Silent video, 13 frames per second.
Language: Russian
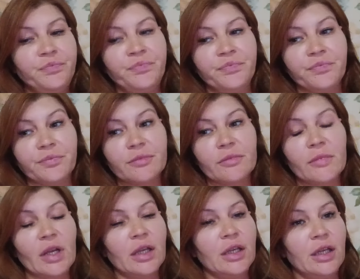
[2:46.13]

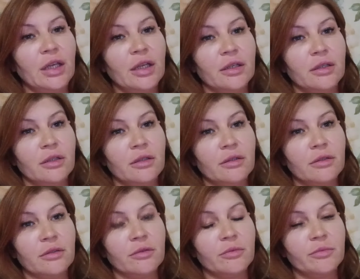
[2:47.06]
и
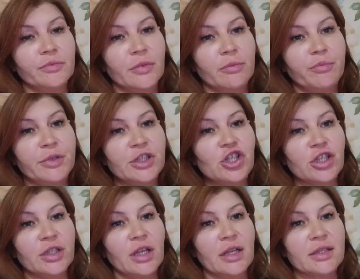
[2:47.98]
э,
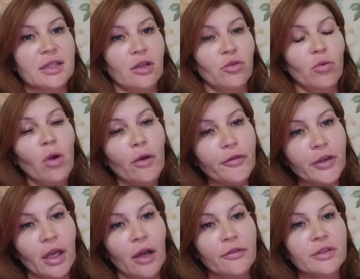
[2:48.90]
причины
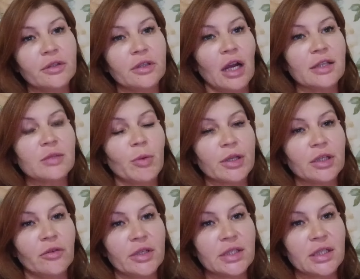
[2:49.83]
остановки
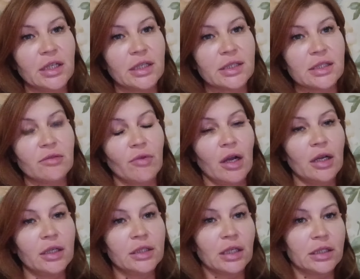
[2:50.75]
транспортного
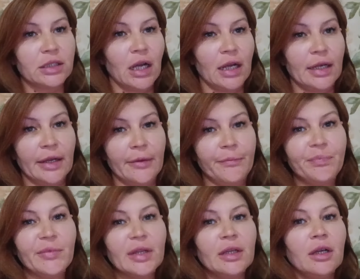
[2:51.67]
средства и так далее.
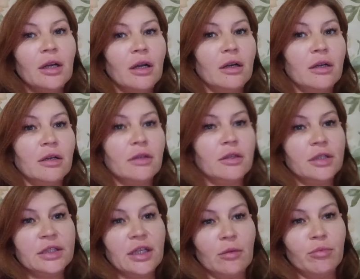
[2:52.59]
А,
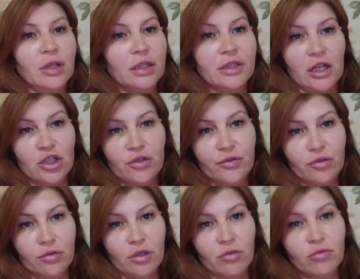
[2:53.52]
это было также
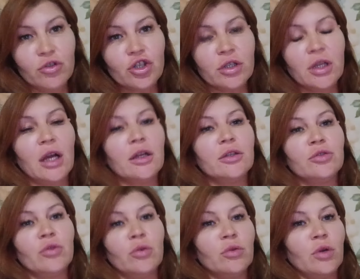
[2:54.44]
все нарушено,
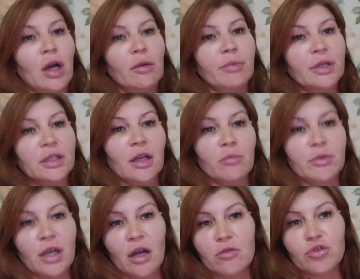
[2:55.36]
но об этом
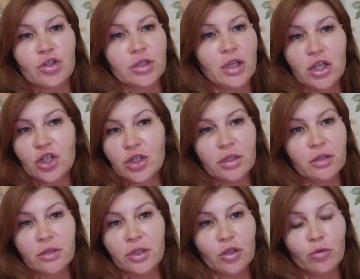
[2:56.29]
я уже
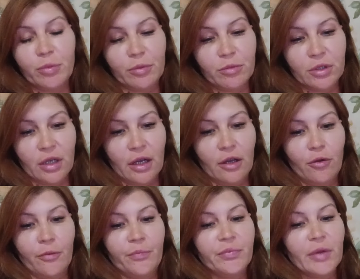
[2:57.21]
даже не
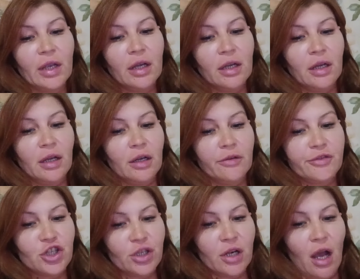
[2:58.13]
упоминаю.
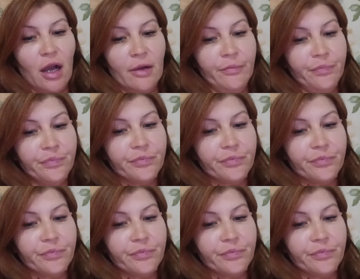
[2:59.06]
Вчера